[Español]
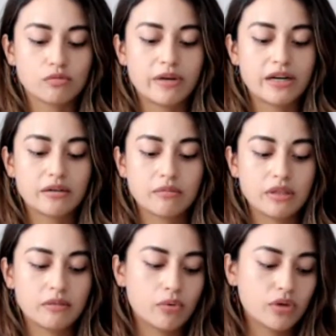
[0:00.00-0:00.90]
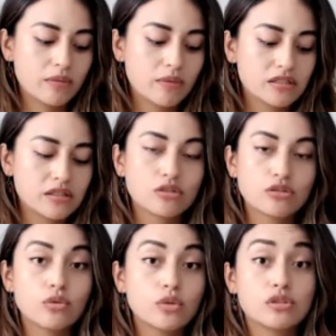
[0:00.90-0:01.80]
Para mí ponérmelas en
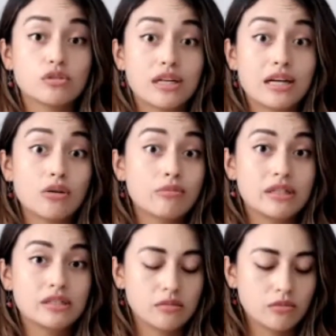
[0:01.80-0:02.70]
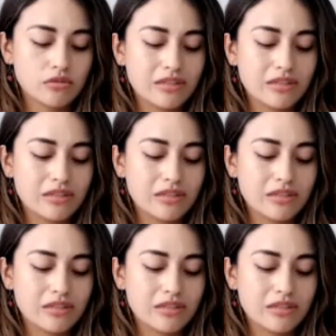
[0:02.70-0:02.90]
los tobillos era lo máximo.